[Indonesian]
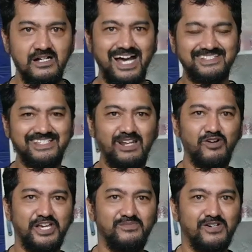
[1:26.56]

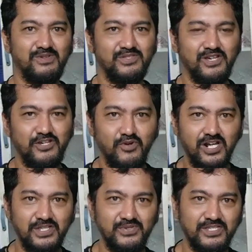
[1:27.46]
Assalamualaikum warahmatullahi
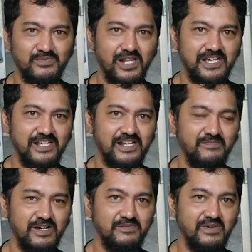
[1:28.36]
wabarakatuh. Ketemu lagi dengan
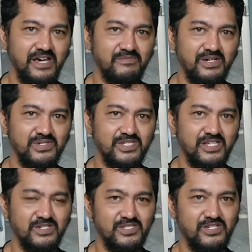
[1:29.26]
Abah Ibet,
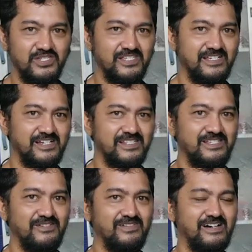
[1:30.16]
manusia sotoy tingkat
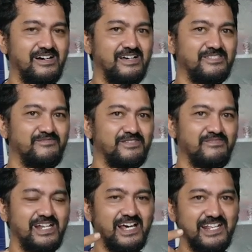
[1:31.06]
dewa.
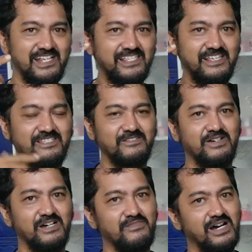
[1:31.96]
Teman-teman, hari ini kita tetap
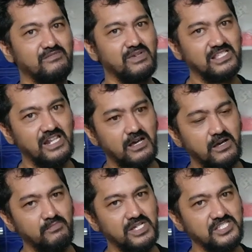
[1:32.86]
akan bahas
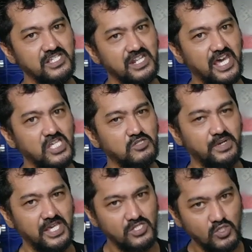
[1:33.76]
masalah mesin
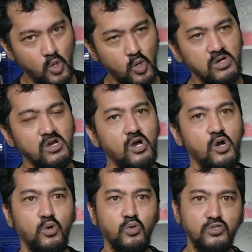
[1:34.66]
espresso. Hmm
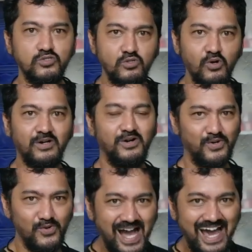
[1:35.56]
untuk
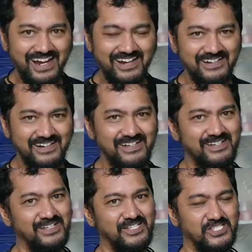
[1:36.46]
rumahan.
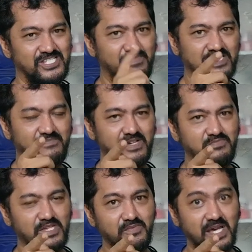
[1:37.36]
Seperti apa
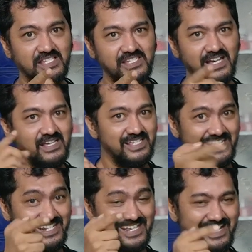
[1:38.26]
spesifikasinya?
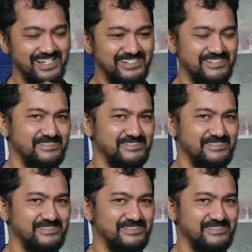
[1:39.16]
Ini dia.